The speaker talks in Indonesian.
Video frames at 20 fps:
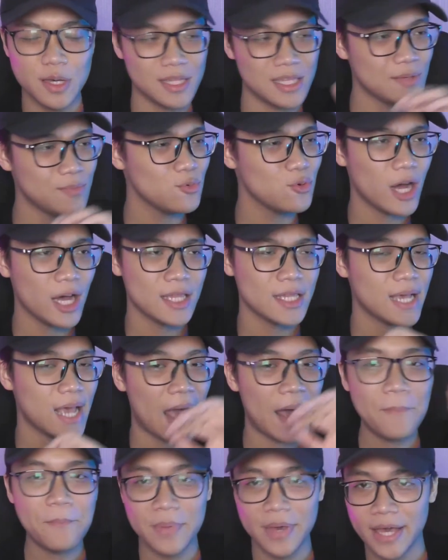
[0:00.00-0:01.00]
Ini bukan
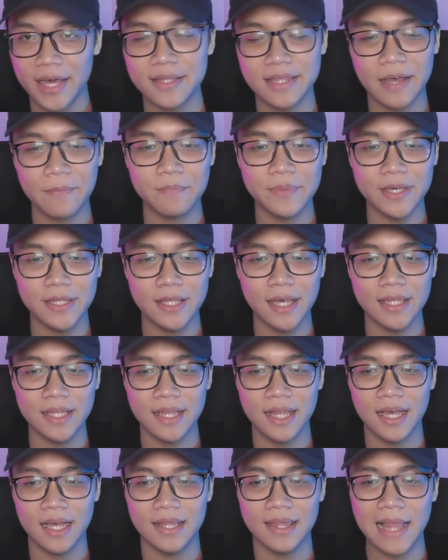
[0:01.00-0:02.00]
comeback, tapi ini
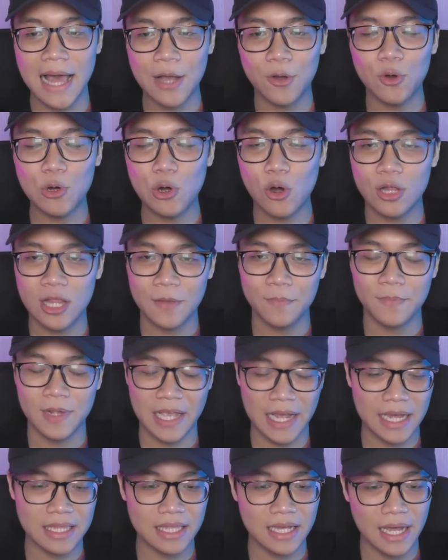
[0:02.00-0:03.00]
adalah lagu collab
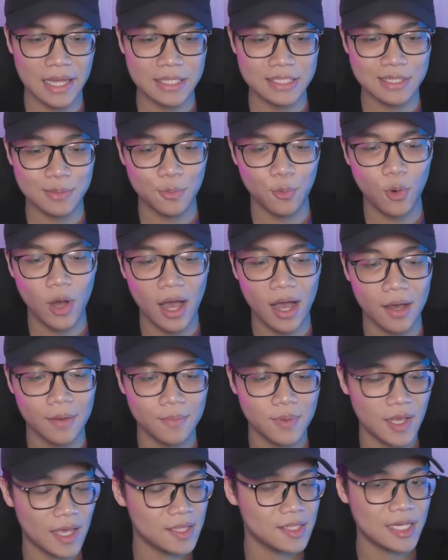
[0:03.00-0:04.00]
mereka dengan sebuah
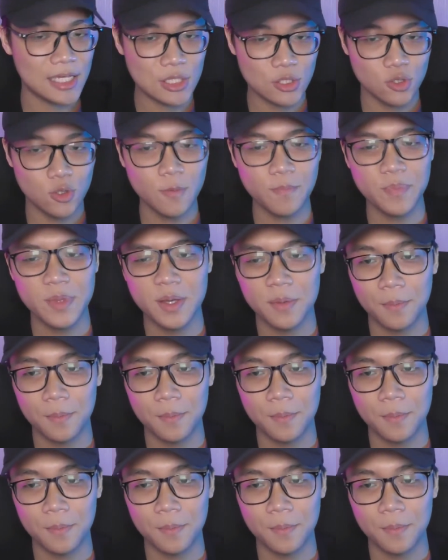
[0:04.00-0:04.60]
brand gitu.